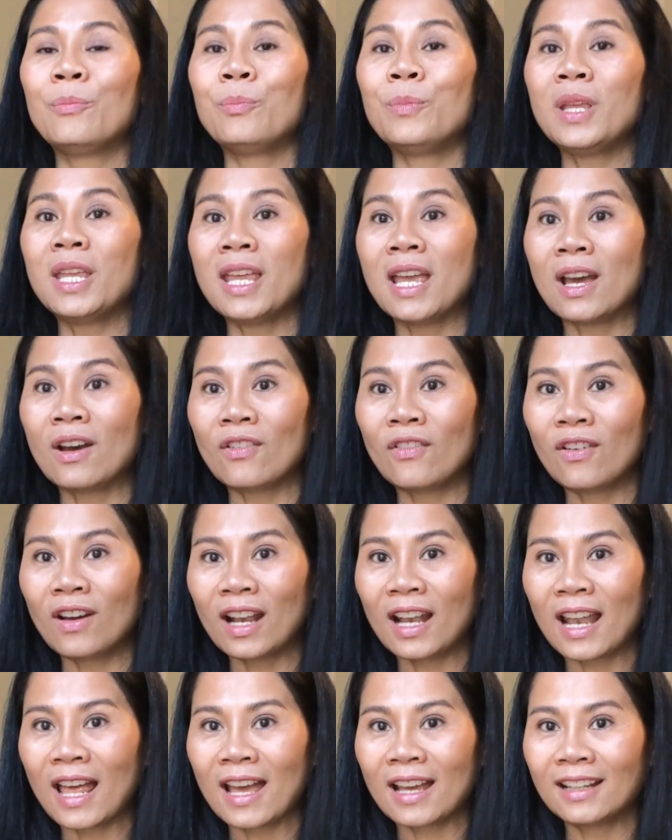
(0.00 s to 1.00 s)
เมียฝ
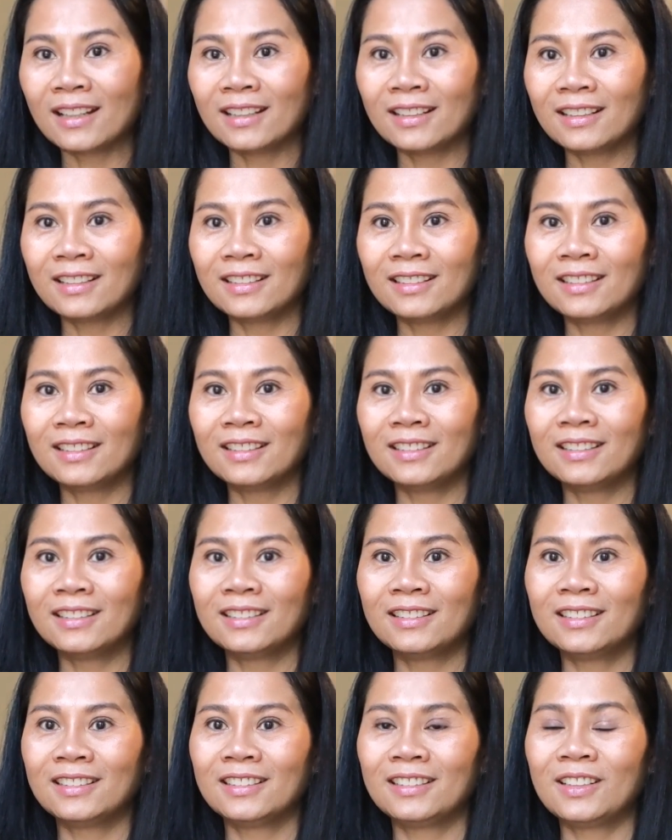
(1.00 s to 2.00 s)
รั่ง
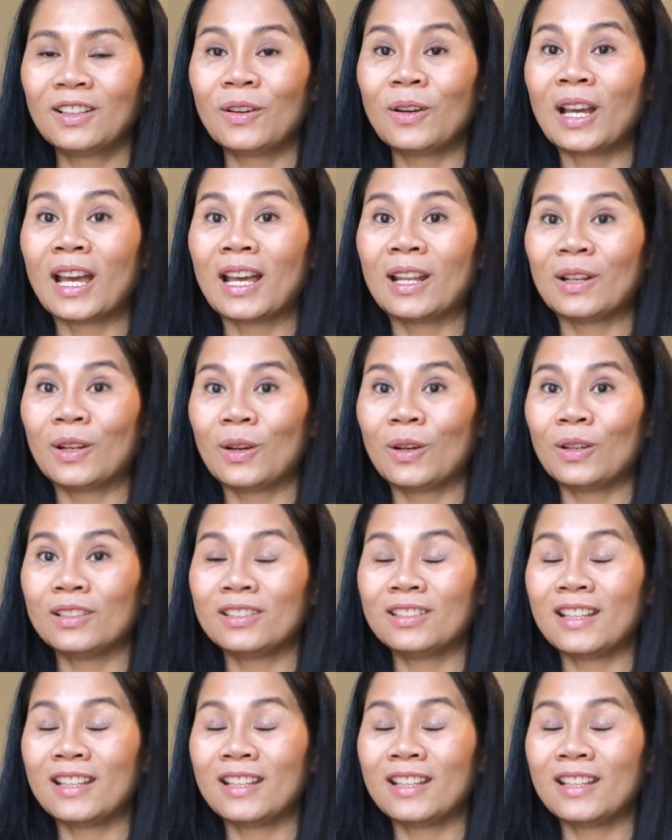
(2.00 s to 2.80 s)
เนาะค่ะเนาะ